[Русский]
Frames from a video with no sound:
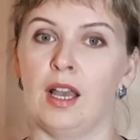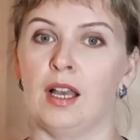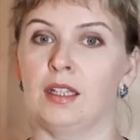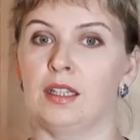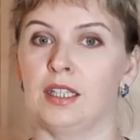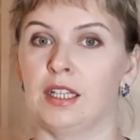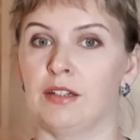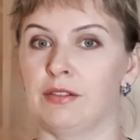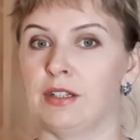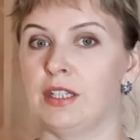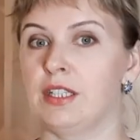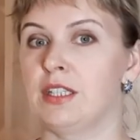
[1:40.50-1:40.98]

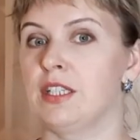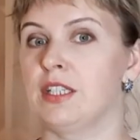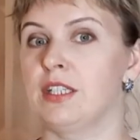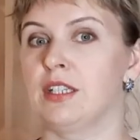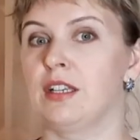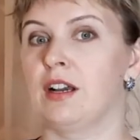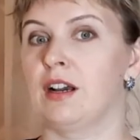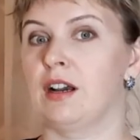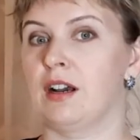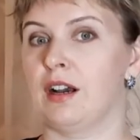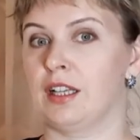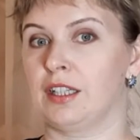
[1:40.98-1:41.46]
Давайте
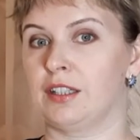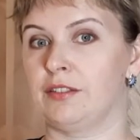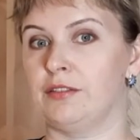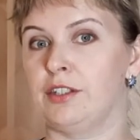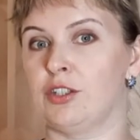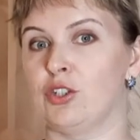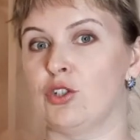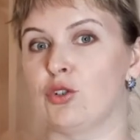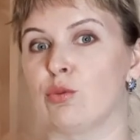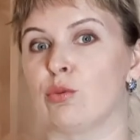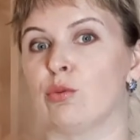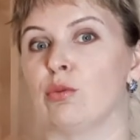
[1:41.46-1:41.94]
я
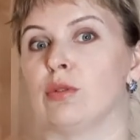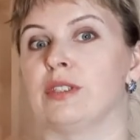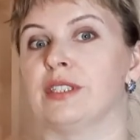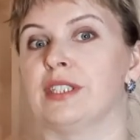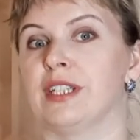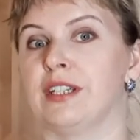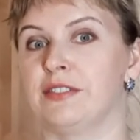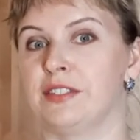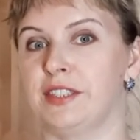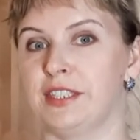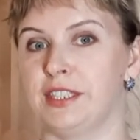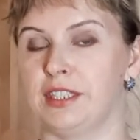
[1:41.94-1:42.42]
отвечу
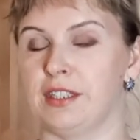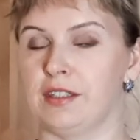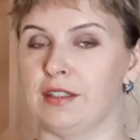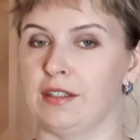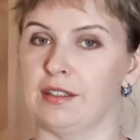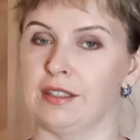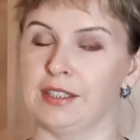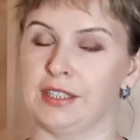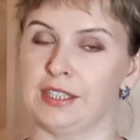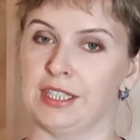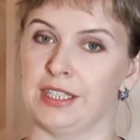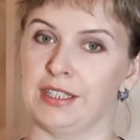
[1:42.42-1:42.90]
за
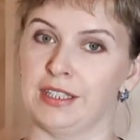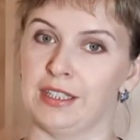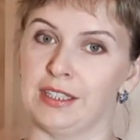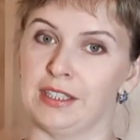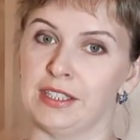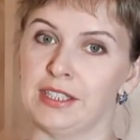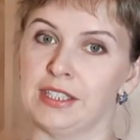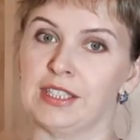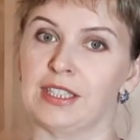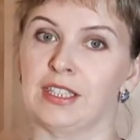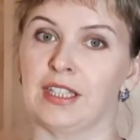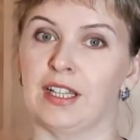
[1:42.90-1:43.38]
всех, за
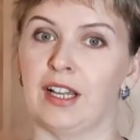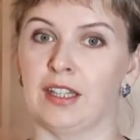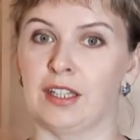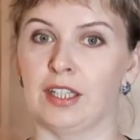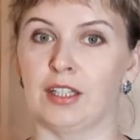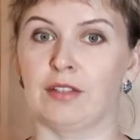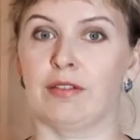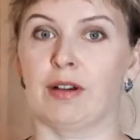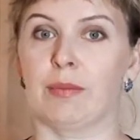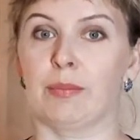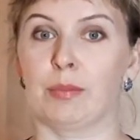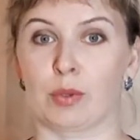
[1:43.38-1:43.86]
нас на
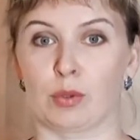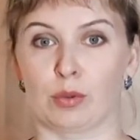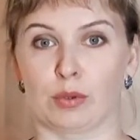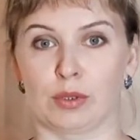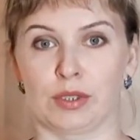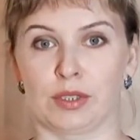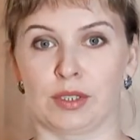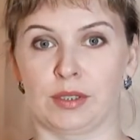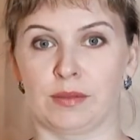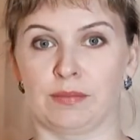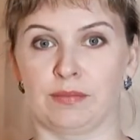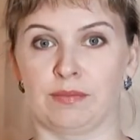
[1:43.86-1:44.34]
этот
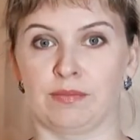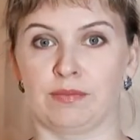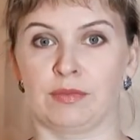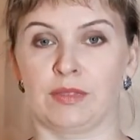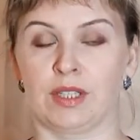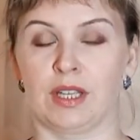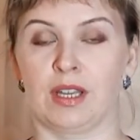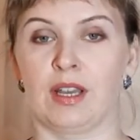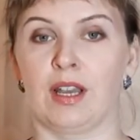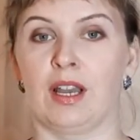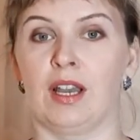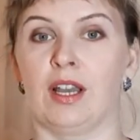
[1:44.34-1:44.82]
вопрос.
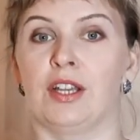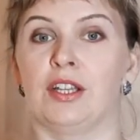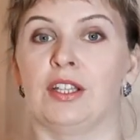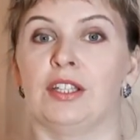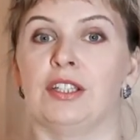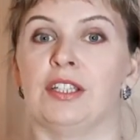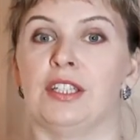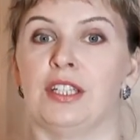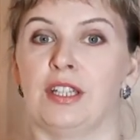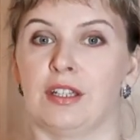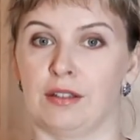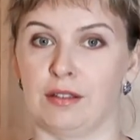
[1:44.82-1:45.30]

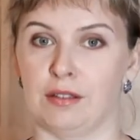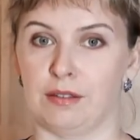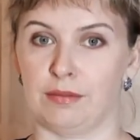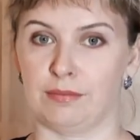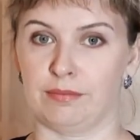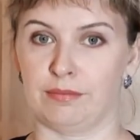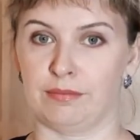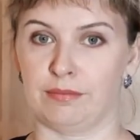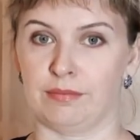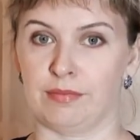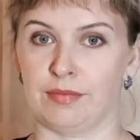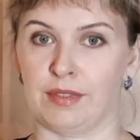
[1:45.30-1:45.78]
Нет,
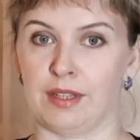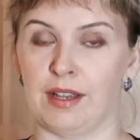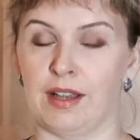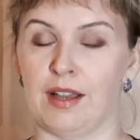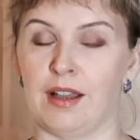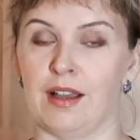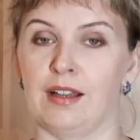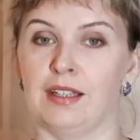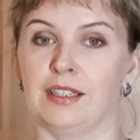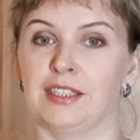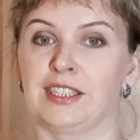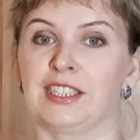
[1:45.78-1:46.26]

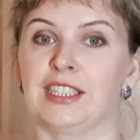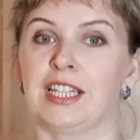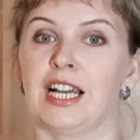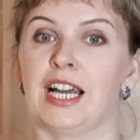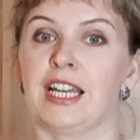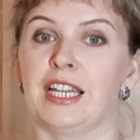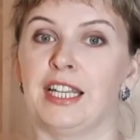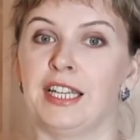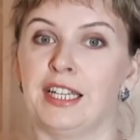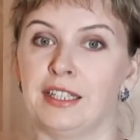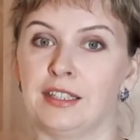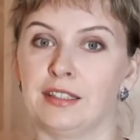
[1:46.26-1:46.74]

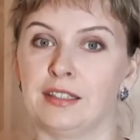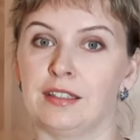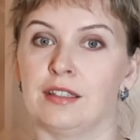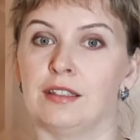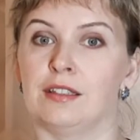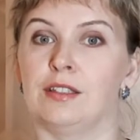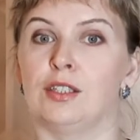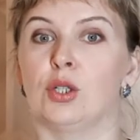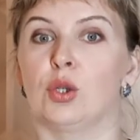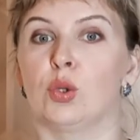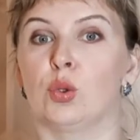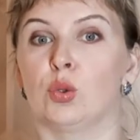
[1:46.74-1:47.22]
стареть
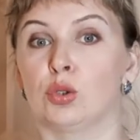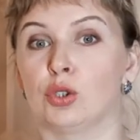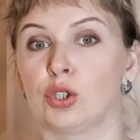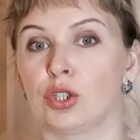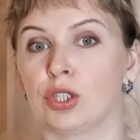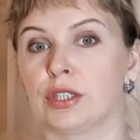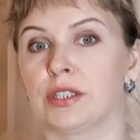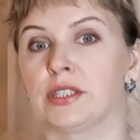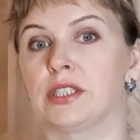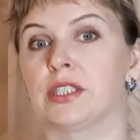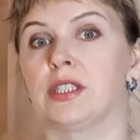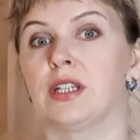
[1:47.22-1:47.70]
не
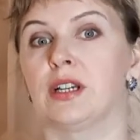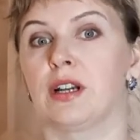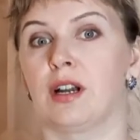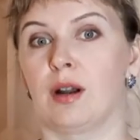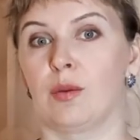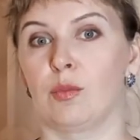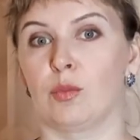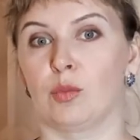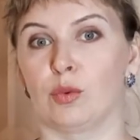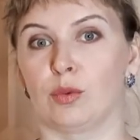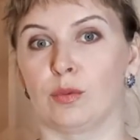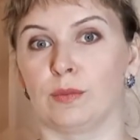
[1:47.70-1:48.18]
хочется
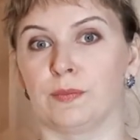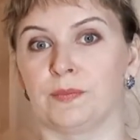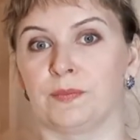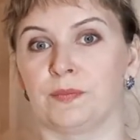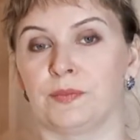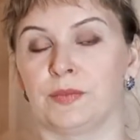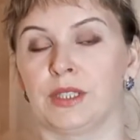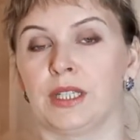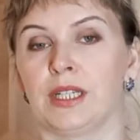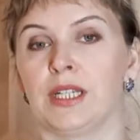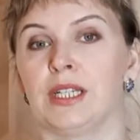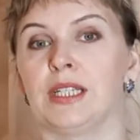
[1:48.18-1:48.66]
никому.
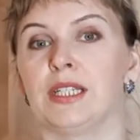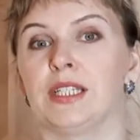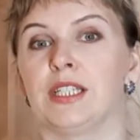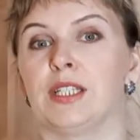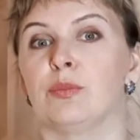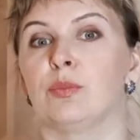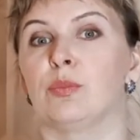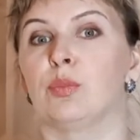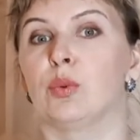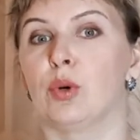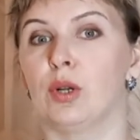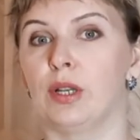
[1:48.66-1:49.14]

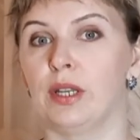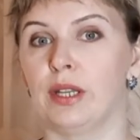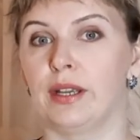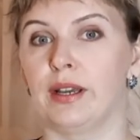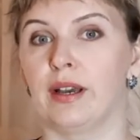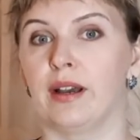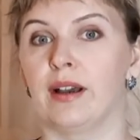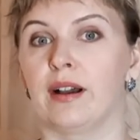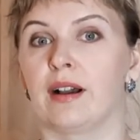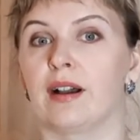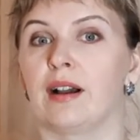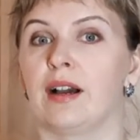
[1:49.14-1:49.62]
Тем
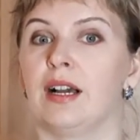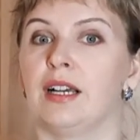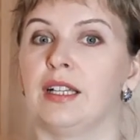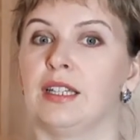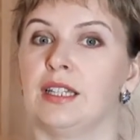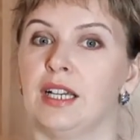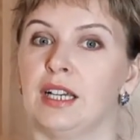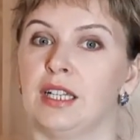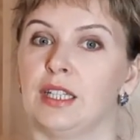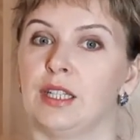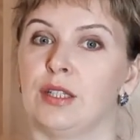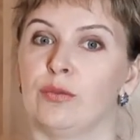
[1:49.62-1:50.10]
более,
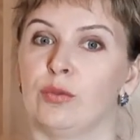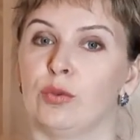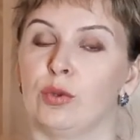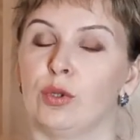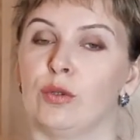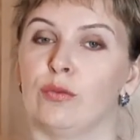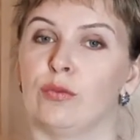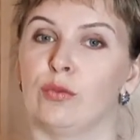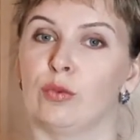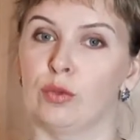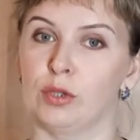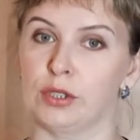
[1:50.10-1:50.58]
когда твой
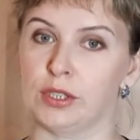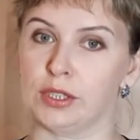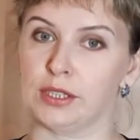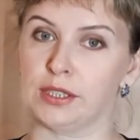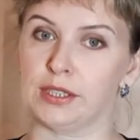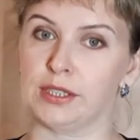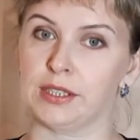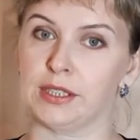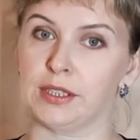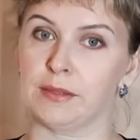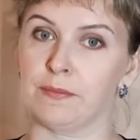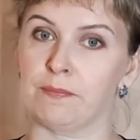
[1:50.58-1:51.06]

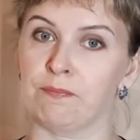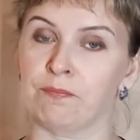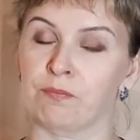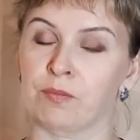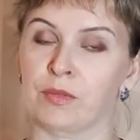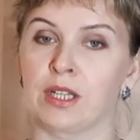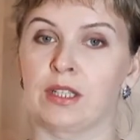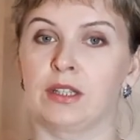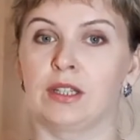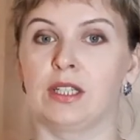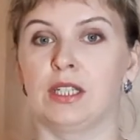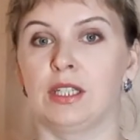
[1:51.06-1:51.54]
возраст
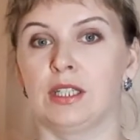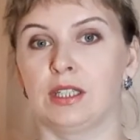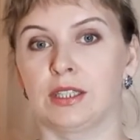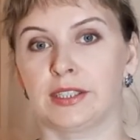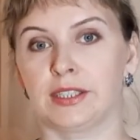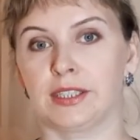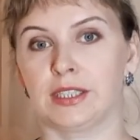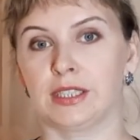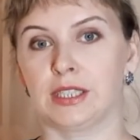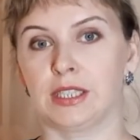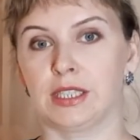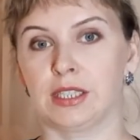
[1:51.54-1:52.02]

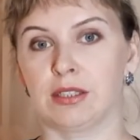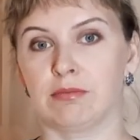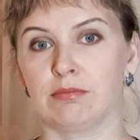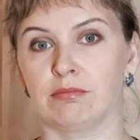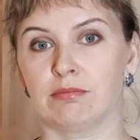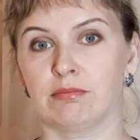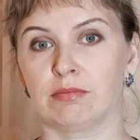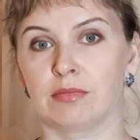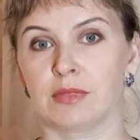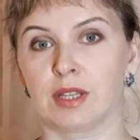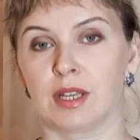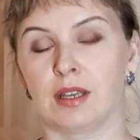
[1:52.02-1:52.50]
30
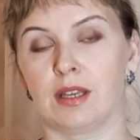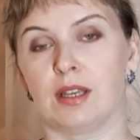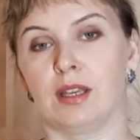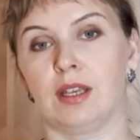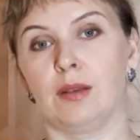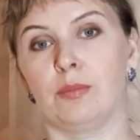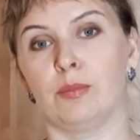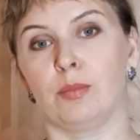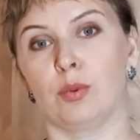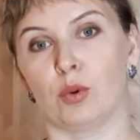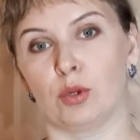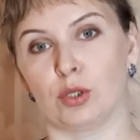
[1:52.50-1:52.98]

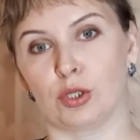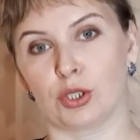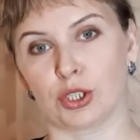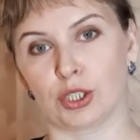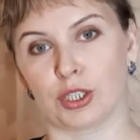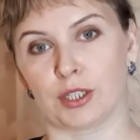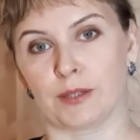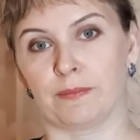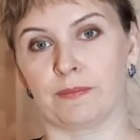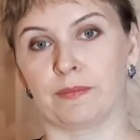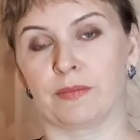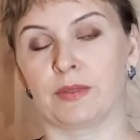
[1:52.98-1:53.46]
и
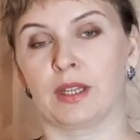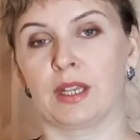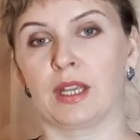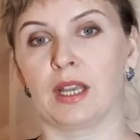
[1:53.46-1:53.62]
больше –